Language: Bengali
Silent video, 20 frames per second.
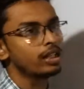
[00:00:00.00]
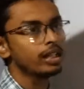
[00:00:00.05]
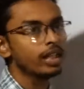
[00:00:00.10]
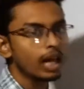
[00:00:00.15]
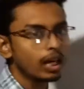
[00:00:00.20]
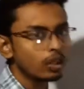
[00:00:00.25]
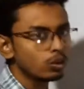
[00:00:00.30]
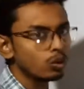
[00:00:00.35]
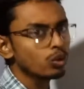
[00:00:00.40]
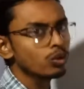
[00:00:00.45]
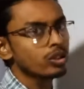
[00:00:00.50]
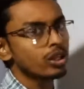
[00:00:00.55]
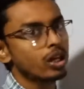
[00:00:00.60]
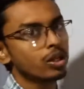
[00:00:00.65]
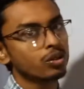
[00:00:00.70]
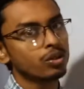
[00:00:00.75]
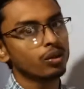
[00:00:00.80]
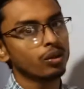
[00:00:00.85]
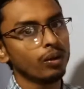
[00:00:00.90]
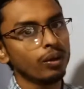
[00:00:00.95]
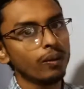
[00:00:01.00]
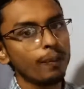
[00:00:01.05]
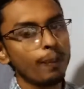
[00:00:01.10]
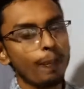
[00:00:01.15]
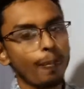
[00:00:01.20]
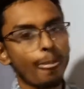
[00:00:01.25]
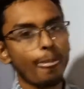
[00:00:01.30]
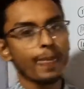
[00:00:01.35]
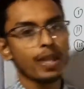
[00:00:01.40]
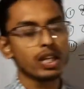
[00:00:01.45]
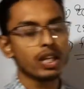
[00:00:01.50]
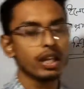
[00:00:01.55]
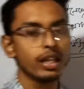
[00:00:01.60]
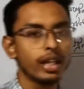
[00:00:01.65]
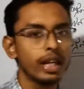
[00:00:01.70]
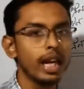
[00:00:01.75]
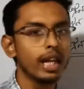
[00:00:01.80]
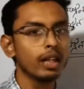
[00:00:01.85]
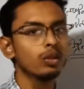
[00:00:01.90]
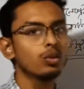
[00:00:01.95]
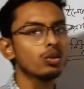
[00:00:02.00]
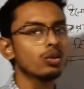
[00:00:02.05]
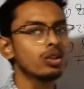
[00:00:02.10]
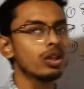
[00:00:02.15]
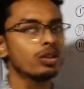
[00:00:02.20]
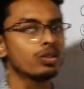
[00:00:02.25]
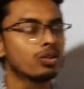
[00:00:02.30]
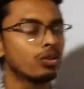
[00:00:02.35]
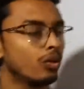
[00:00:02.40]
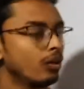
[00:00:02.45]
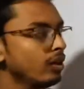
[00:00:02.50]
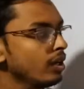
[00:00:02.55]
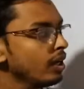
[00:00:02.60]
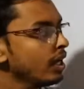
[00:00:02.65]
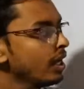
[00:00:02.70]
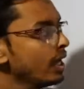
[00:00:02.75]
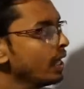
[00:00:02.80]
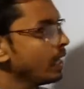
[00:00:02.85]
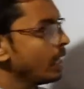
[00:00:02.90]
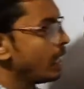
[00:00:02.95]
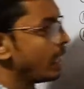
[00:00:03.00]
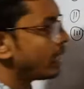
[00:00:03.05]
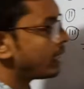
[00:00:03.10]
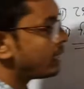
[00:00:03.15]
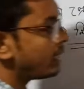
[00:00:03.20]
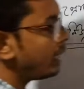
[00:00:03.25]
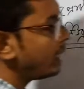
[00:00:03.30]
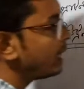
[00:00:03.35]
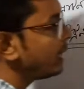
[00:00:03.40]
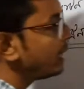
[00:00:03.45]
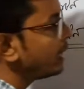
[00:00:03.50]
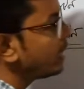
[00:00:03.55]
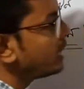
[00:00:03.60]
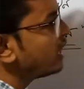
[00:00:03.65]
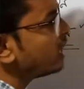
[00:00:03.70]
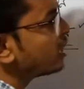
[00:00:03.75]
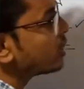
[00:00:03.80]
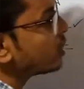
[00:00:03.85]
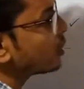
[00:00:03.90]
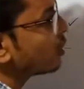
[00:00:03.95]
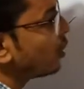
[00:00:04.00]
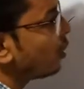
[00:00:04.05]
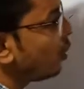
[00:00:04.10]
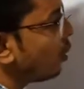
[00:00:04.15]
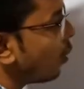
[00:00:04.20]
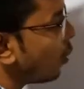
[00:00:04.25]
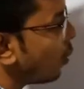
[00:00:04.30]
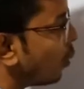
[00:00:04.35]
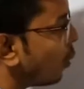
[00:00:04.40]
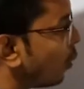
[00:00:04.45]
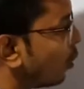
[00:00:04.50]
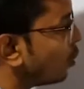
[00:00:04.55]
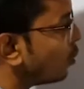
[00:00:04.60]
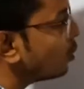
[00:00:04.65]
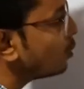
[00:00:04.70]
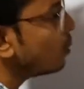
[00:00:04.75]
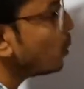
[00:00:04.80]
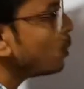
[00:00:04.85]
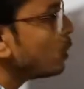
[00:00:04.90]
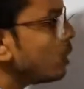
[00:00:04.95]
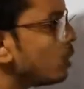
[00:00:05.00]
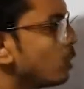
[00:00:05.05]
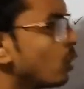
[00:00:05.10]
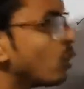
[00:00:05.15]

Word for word: ঋণাত্মক চার্জগুলো সেই ঋণাত্মক চার্জগুলো একটি নির্দিষ্ট অনুমোদিত